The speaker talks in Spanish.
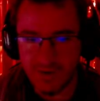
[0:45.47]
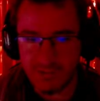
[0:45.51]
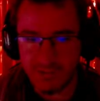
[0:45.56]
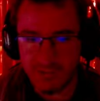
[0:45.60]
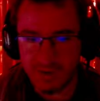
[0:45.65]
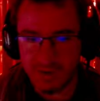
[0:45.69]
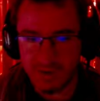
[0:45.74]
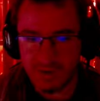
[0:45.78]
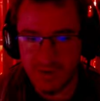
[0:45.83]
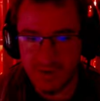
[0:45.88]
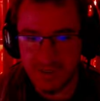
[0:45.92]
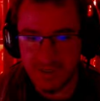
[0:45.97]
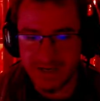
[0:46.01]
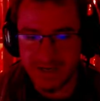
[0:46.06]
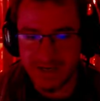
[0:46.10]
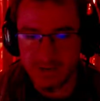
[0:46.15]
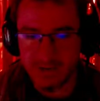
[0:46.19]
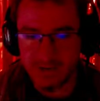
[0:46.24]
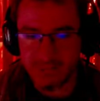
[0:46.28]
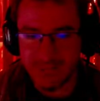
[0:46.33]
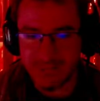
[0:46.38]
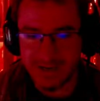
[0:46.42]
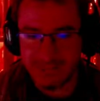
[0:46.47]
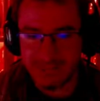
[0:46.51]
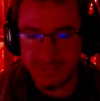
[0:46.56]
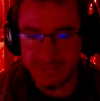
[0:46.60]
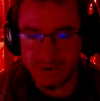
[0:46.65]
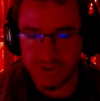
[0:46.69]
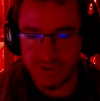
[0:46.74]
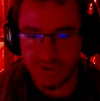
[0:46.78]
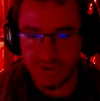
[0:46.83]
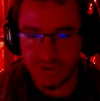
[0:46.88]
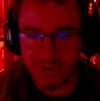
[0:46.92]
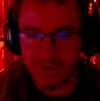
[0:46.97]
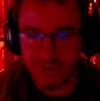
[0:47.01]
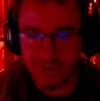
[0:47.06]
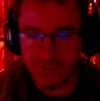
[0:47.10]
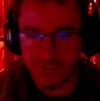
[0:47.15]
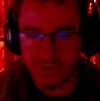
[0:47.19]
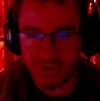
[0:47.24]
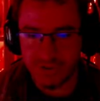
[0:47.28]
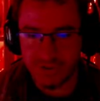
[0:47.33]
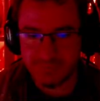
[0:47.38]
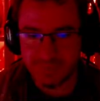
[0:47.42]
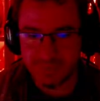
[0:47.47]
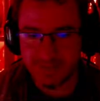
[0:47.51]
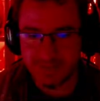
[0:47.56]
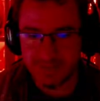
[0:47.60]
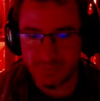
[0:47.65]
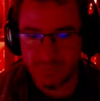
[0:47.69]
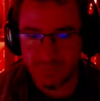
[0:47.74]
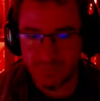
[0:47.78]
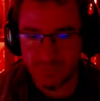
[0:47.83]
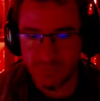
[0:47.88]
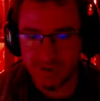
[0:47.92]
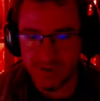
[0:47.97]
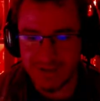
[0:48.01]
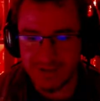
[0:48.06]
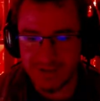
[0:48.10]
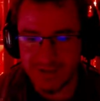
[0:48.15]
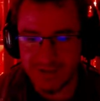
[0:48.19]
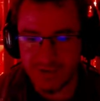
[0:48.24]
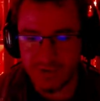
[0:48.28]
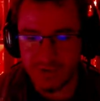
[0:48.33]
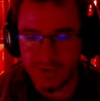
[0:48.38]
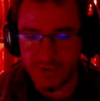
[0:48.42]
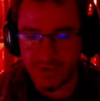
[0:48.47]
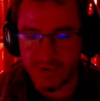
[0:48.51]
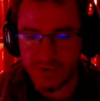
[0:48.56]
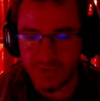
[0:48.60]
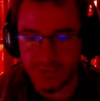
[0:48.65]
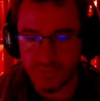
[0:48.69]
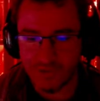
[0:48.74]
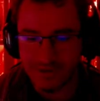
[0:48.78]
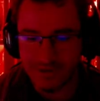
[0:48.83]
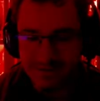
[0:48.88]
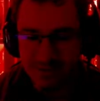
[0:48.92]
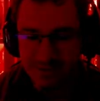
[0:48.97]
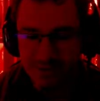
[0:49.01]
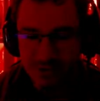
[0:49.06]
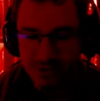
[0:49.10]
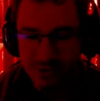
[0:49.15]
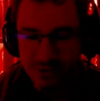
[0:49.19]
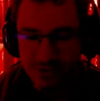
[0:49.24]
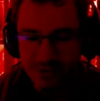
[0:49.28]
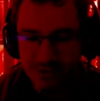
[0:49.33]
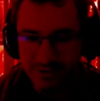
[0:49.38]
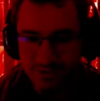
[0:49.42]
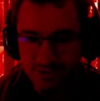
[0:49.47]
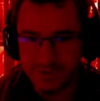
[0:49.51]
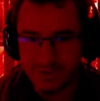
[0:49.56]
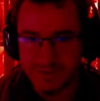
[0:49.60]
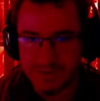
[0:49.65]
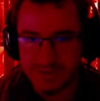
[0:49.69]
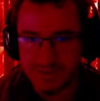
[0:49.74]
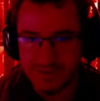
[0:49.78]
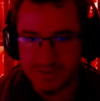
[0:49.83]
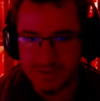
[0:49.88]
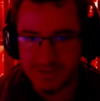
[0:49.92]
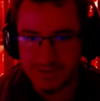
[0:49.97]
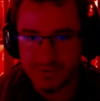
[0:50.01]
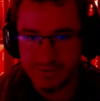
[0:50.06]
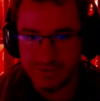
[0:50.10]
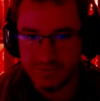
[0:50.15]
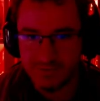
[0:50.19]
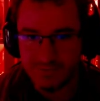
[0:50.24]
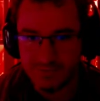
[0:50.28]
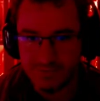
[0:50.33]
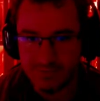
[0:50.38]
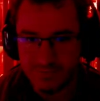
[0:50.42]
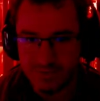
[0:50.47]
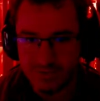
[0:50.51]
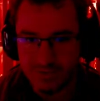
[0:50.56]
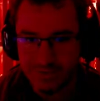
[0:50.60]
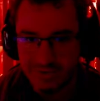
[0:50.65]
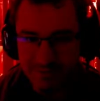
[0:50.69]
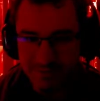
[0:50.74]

Poseelos para proteger tu espíritu, evoca cinco rituales, descubre tu destino. Pues